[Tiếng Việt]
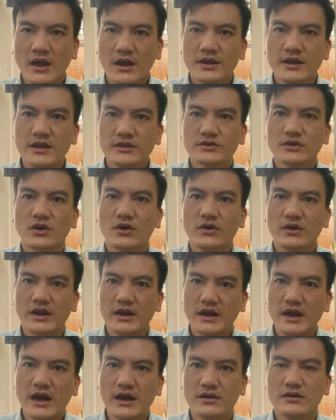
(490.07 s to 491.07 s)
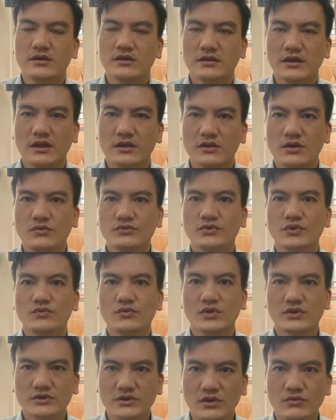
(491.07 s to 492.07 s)
nên do đó để đạt được thành công trong
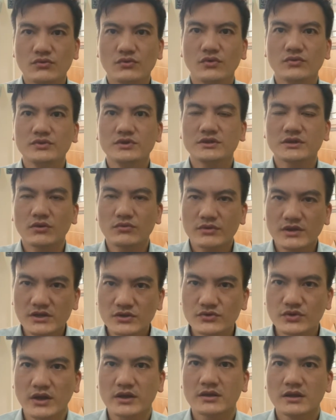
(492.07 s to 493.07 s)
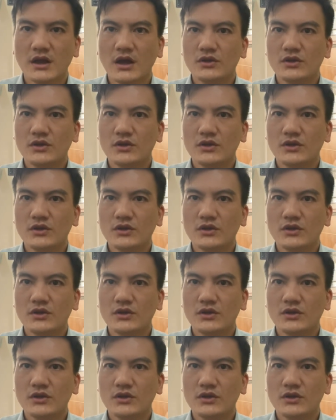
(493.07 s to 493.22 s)
cuộc sống cũng như trong kinh doanh